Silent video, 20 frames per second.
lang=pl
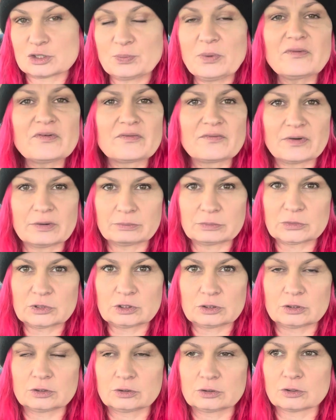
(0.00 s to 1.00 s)
Powiem Wam
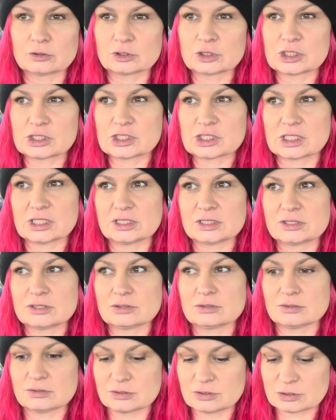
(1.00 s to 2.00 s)
troszeczkę,
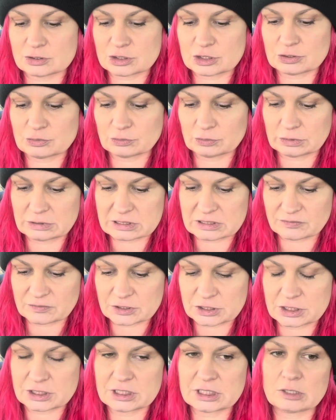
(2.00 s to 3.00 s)
co, co się u nas
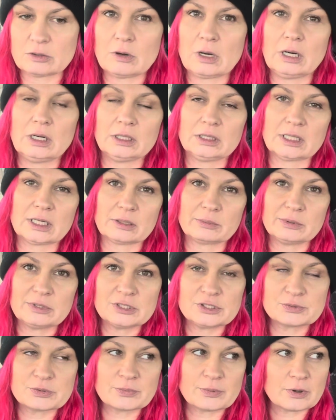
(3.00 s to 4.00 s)
właśnie działo, ale tak,
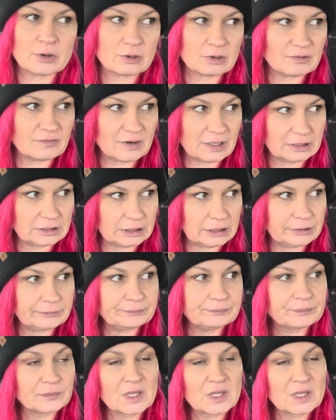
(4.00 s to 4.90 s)
byliśmy pochorowani